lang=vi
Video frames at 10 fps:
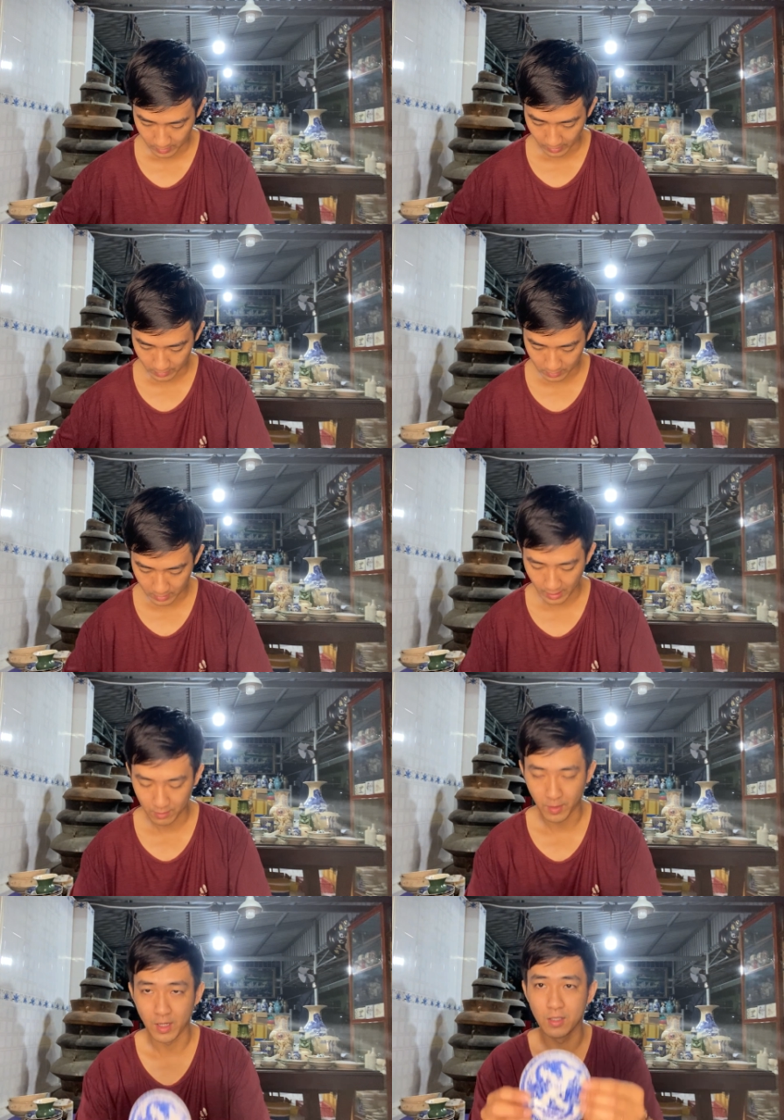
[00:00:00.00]
cái thứ sáu
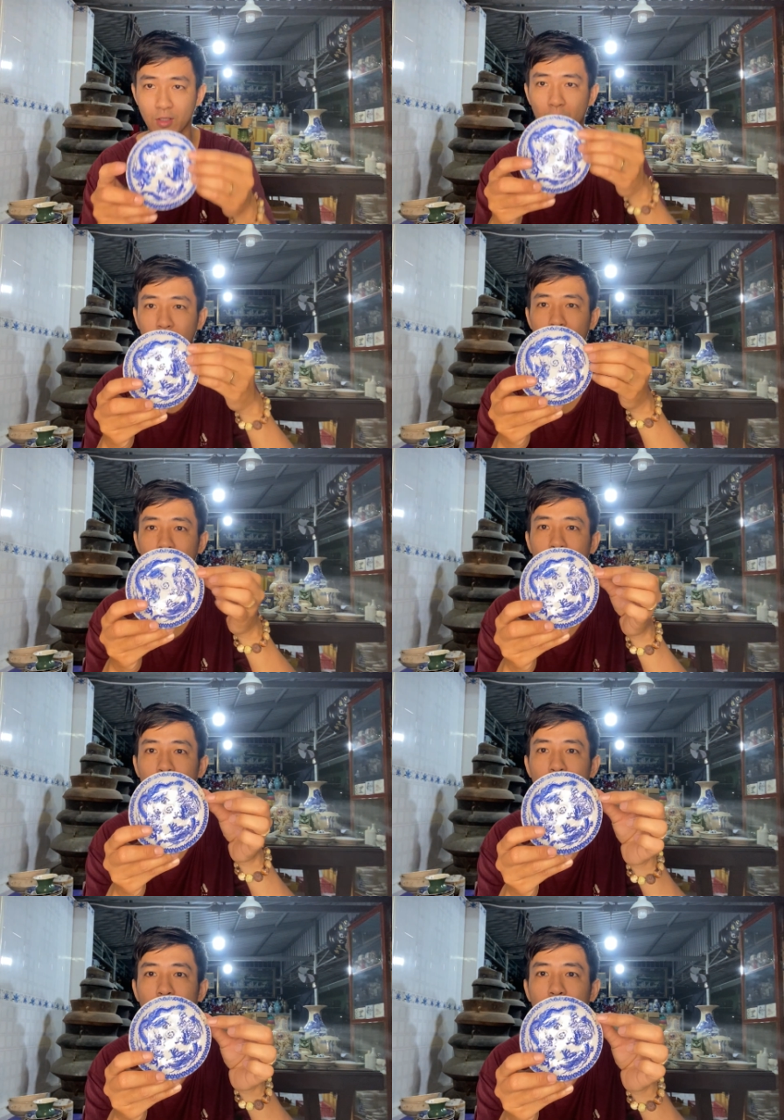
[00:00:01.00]
bự hơn chút
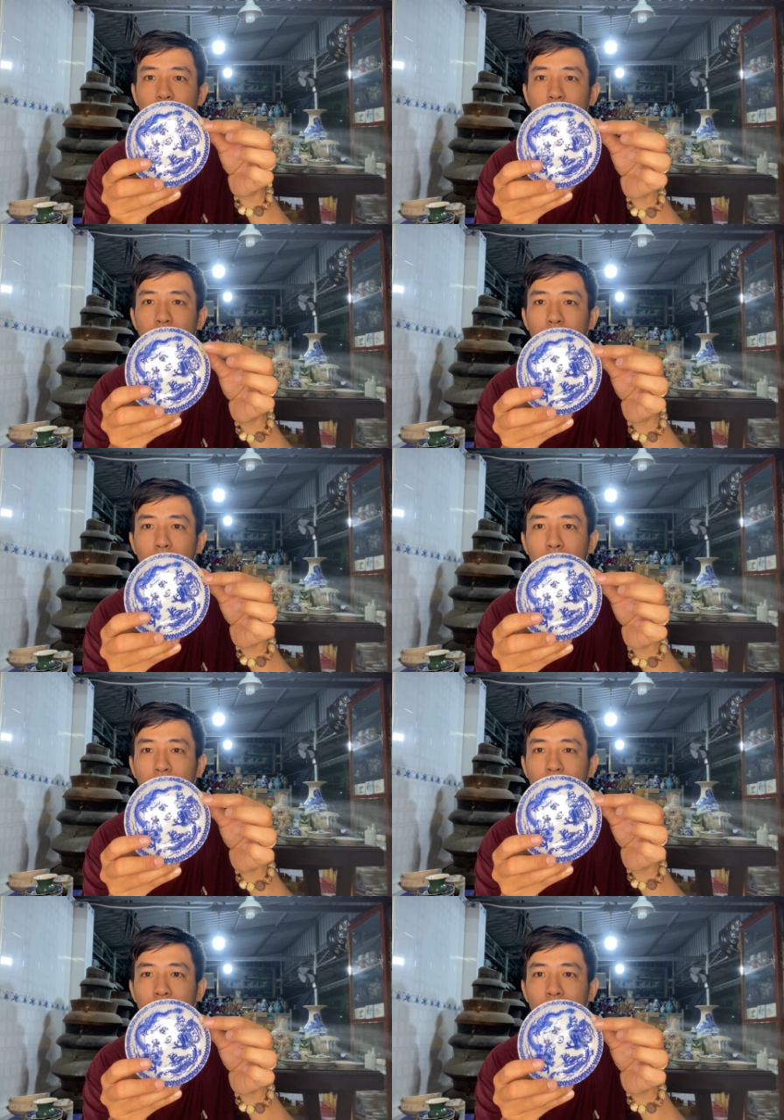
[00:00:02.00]
mẹ
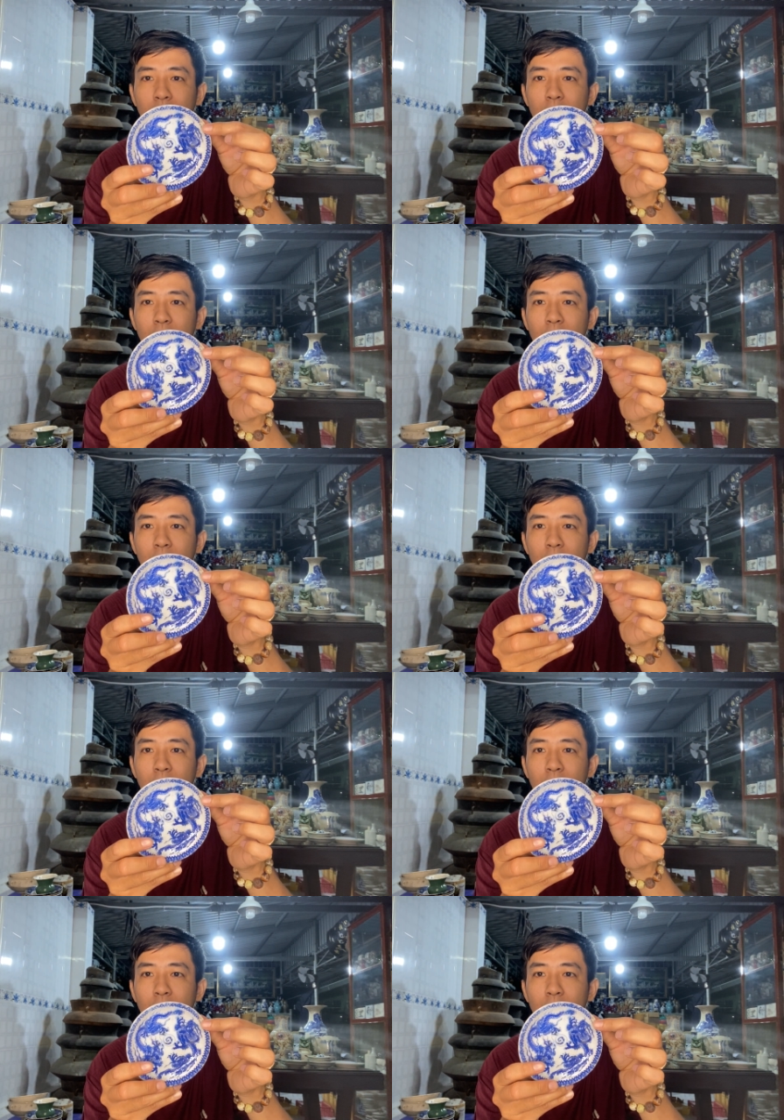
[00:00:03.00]
chỗ này đây